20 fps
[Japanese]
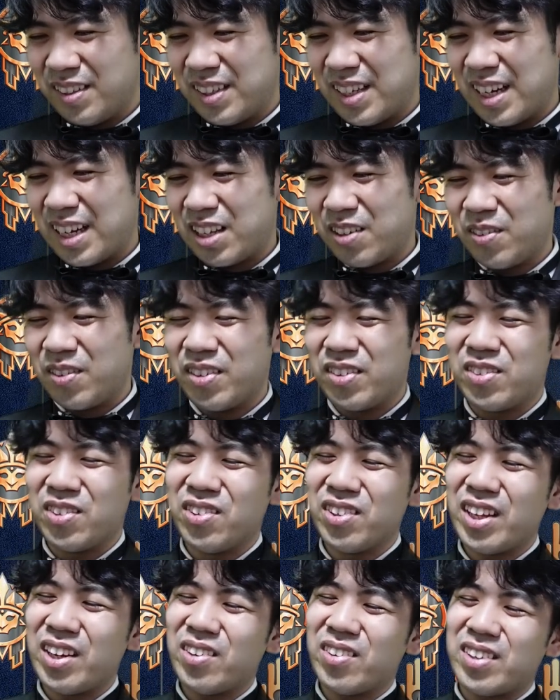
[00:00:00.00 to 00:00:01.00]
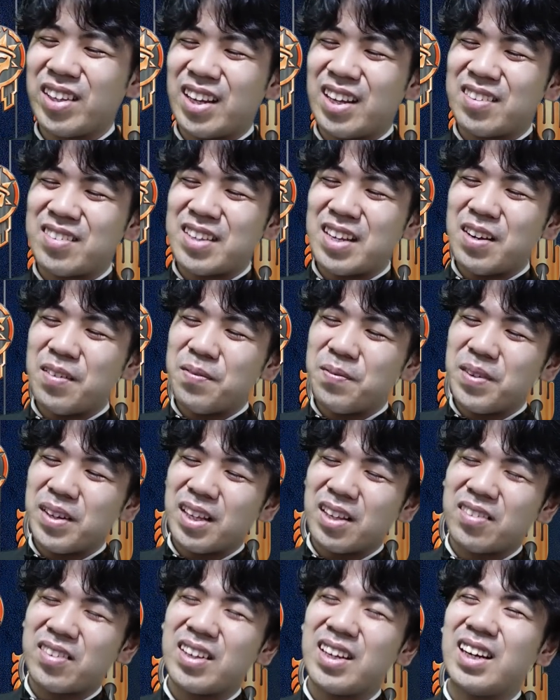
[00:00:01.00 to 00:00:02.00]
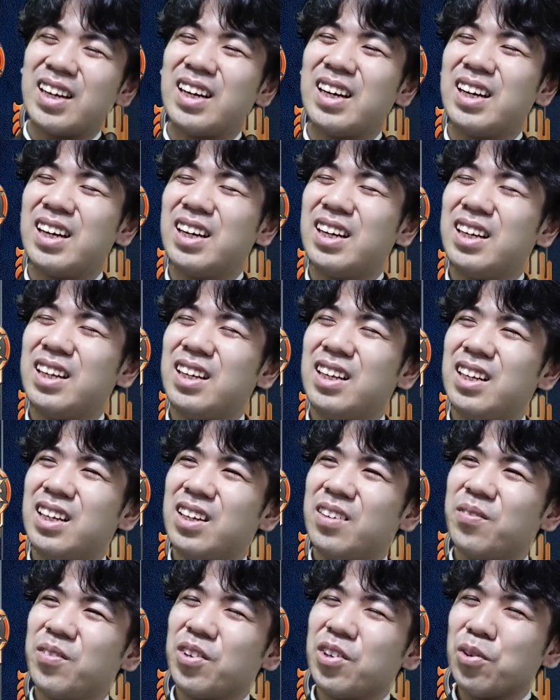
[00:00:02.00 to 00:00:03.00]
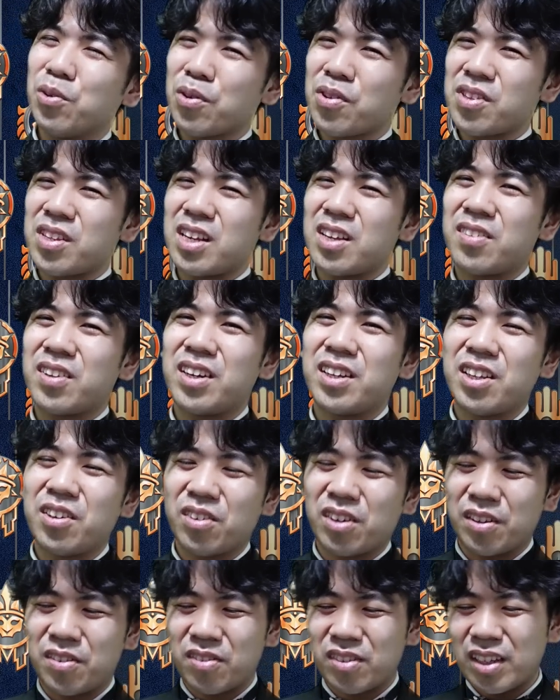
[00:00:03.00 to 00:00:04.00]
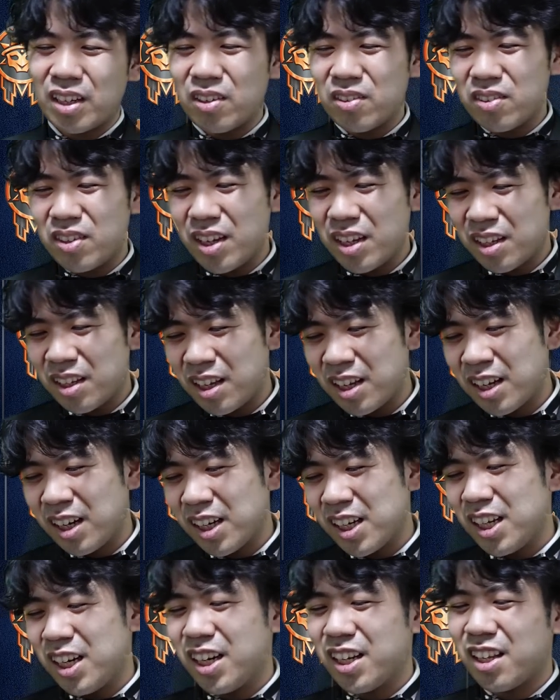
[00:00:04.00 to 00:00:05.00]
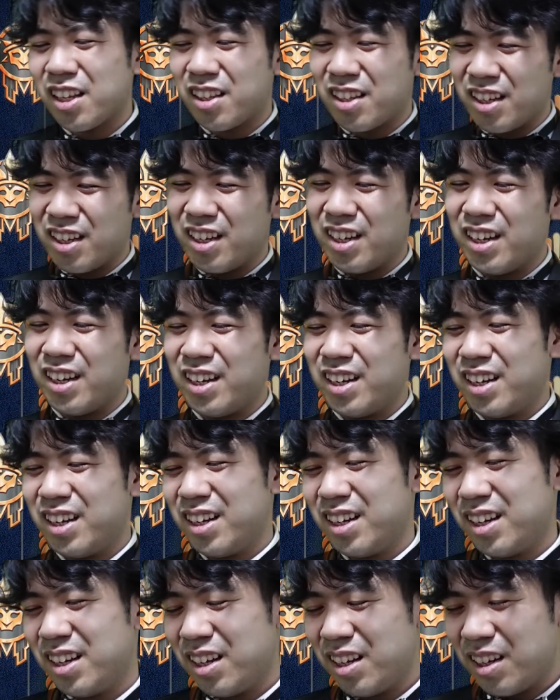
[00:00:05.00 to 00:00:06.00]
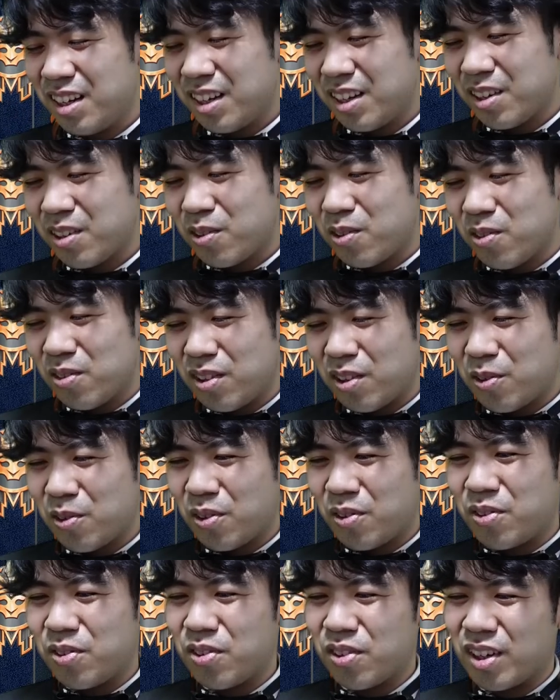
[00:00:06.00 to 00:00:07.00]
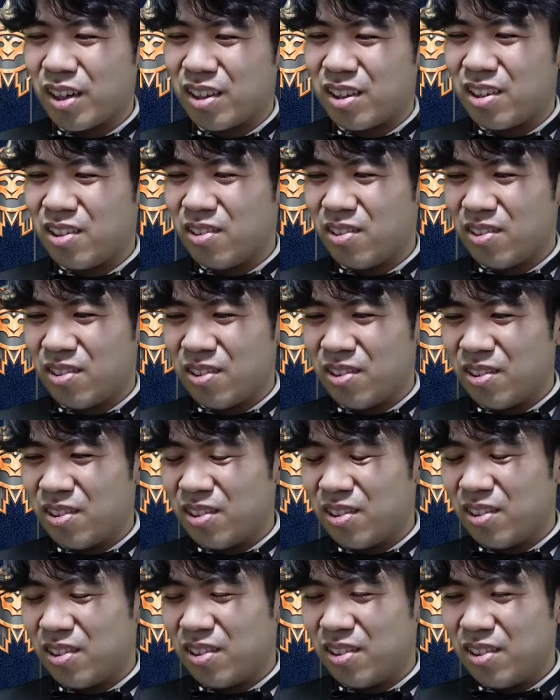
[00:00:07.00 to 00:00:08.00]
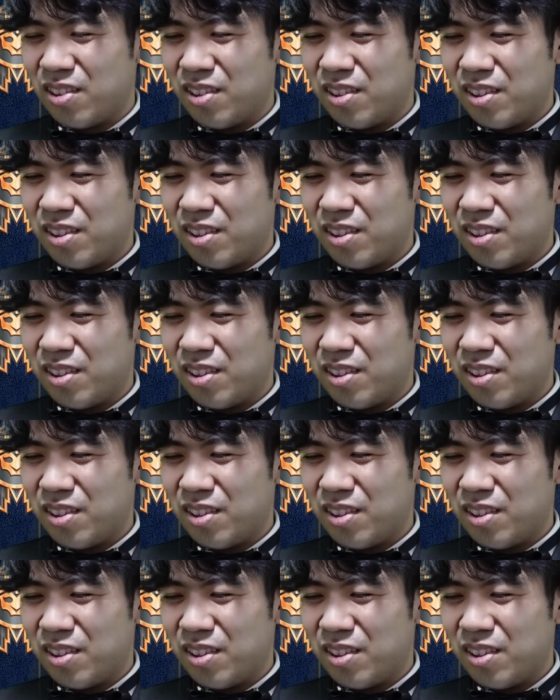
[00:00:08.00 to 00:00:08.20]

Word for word: いやでもどうだろうな、3マナさもう色指定されてるから使うデッキ限られててこんなことするかっていうと